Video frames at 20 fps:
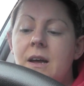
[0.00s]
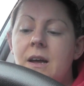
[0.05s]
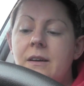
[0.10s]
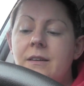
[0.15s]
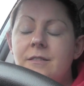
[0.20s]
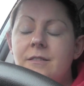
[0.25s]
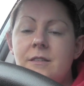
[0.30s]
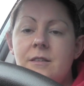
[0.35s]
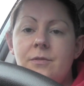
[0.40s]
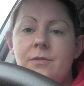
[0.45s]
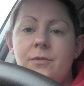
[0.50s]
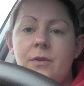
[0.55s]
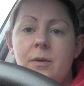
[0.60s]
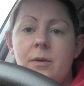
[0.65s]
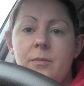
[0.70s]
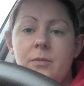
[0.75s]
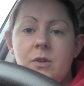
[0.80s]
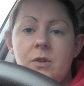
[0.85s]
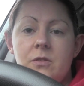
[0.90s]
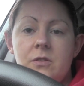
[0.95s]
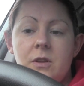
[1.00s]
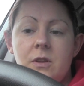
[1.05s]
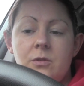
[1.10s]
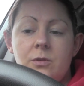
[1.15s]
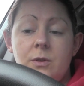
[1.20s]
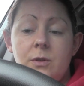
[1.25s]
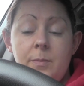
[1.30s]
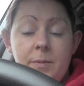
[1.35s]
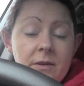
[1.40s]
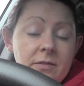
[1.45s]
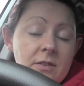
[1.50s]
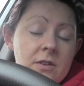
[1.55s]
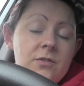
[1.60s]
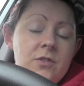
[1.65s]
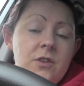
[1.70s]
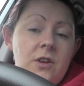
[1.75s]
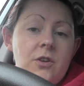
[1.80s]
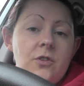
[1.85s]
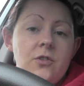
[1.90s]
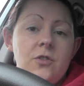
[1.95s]
Jestem Wam za to naprawdę
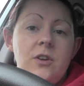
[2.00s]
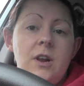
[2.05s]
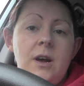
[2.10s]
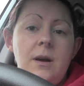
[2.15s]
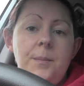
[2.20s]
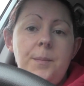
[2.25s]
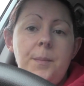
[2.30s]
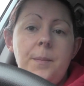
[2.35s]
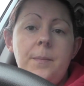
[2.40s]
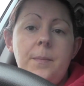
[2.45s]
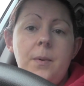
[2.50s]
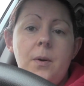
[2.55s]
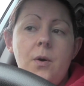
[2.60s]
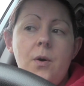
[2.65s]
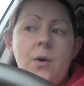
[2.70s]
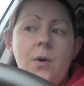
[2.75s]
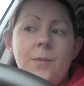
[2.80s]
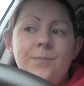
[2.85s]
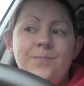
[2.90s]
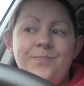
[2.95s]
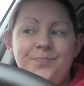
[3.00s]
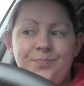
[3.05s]
wdzięczna, bo